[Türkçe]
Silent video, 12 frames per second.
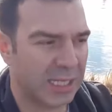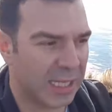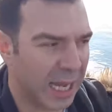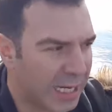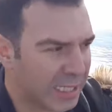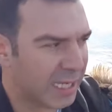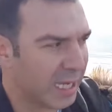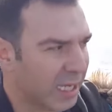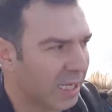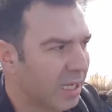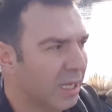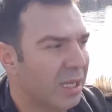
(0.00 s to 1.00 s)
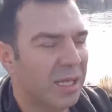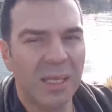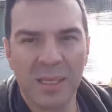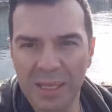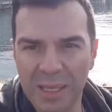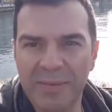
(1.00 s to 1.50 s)
dersek
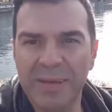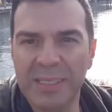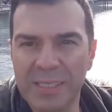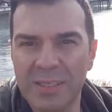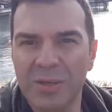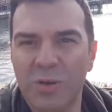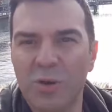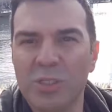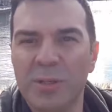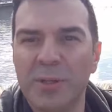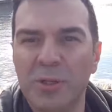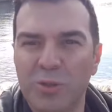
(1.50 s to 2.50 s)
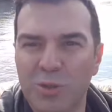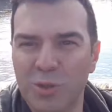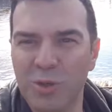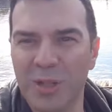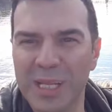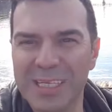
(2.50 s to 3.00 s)
Evet. O zaman
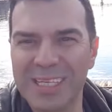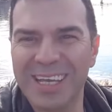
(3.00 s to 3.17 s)
öttürüyorlar.